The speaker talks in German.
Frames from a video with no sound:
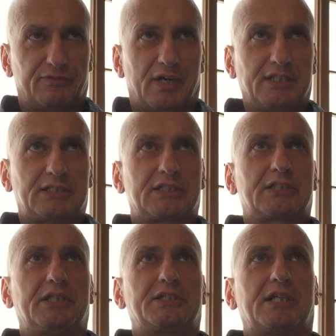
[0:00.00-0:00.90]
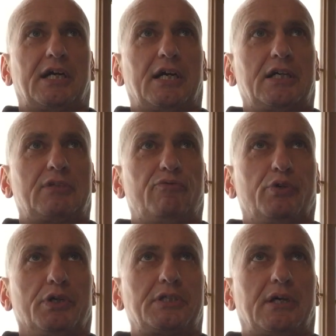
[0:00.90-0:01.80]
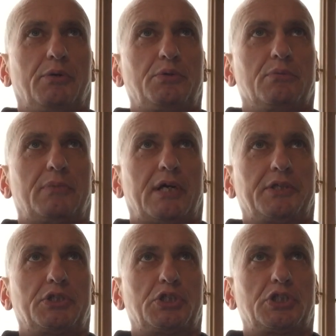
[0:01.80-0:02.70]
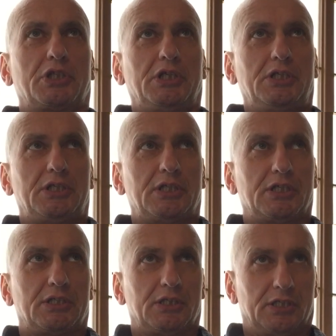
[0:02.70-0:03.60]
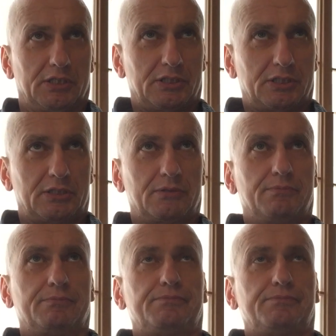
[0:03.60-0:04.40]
was gesagt wird, automatisch richtig ist.